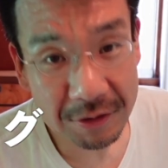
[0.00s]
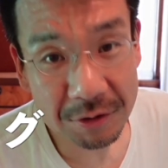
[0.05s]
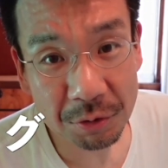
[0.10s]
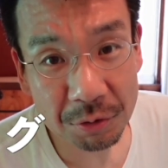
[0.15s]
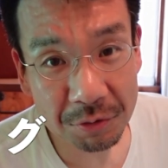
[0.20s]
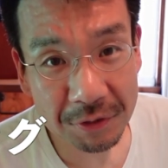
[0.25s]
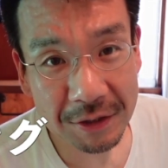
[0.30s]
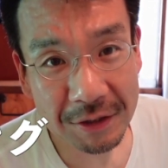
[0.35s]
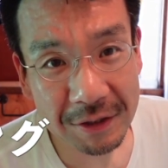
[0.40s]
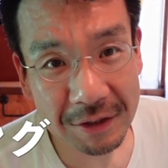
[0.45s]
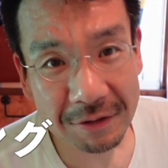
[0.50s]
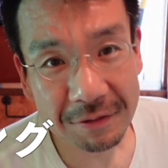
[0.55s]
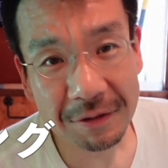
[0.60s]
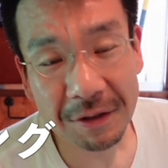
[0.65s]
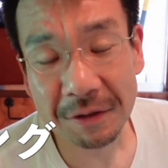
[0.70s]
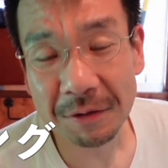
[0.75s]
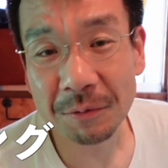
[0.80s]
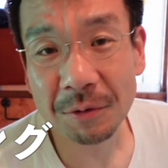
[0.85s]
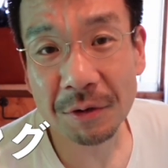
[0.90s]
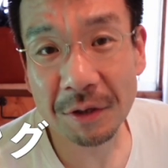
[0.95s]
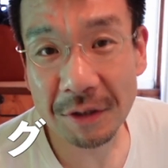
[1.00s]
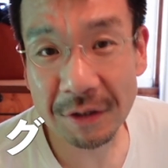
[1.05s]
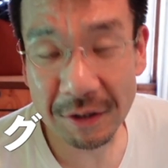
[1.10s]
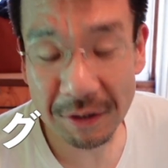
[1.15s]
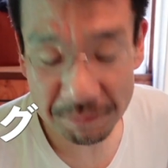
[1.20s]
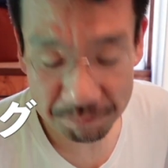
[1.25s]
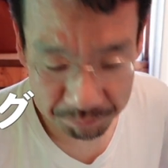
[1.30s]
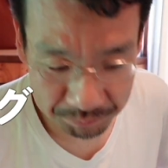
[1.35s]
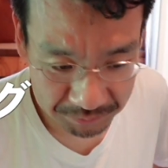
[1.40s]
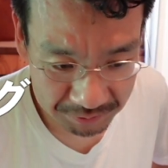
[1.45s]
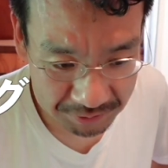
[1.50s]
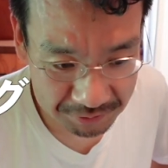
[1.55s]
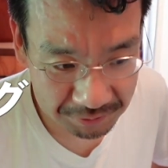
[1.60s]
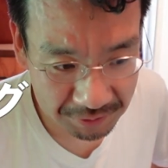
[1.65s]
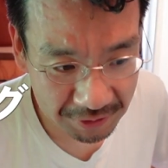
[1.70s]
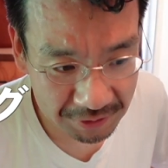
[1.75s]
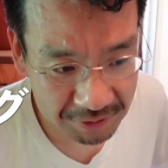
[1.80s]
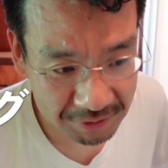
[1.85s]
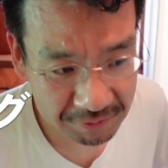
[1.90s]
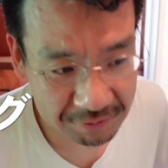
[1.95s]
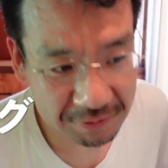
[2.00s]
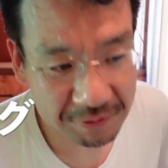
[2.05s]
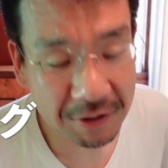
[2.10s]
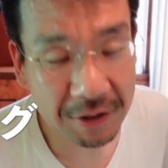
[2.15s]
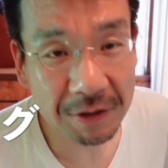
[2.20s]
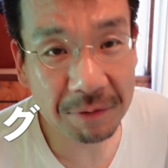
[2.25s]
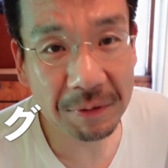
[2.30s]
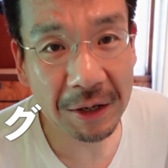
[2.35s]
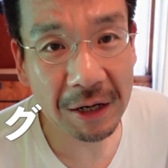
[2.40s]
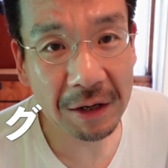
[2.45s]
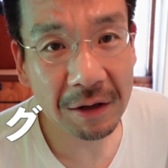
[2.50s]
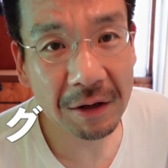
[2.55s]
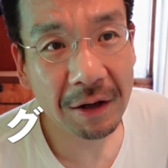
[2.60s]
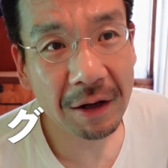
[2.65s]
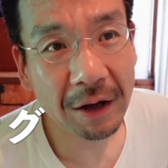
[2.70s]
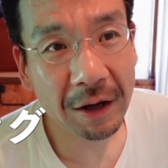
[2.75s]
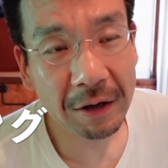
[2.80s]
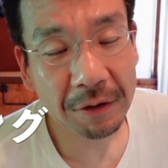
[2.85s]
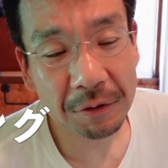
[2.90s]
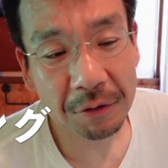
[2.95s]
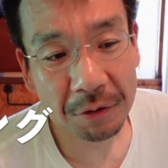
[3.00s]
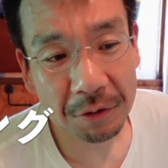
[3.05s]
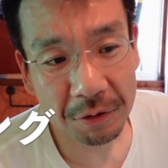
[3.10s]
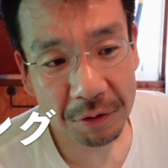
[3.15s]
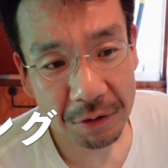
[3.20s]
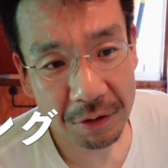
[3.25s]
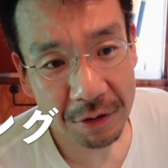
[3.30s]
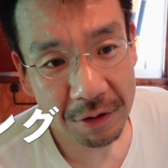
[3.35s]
一通りはできるなと思ったんで少ない人数であればあの、